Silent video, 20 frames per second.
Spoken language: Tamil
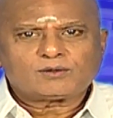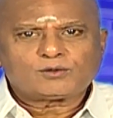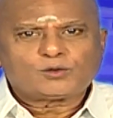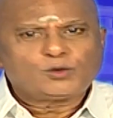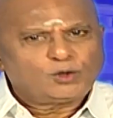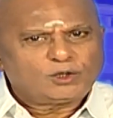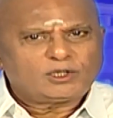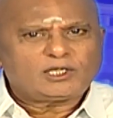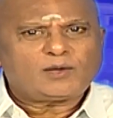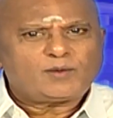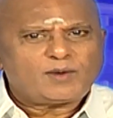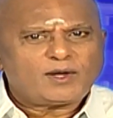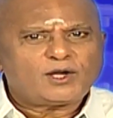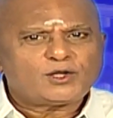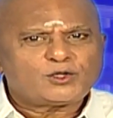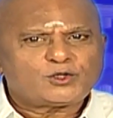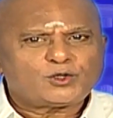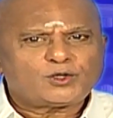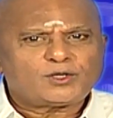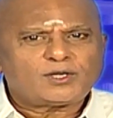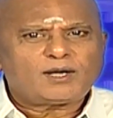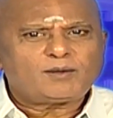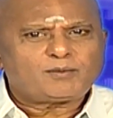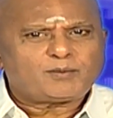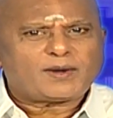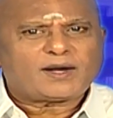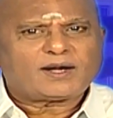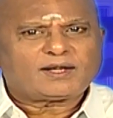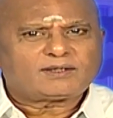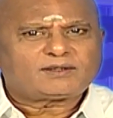சுருக்கமாக
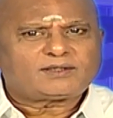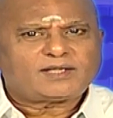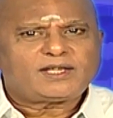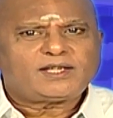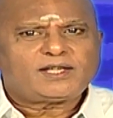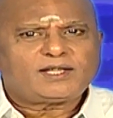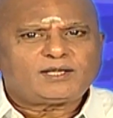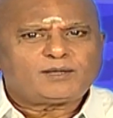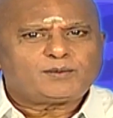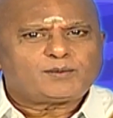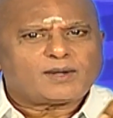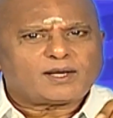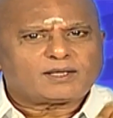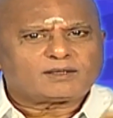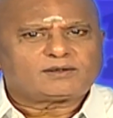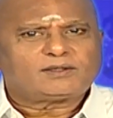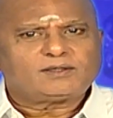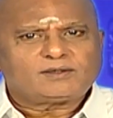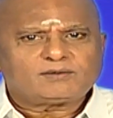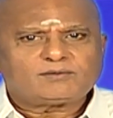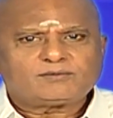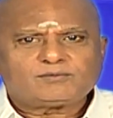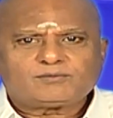சொன்னால் பணத்தை எதிர்பார்த்து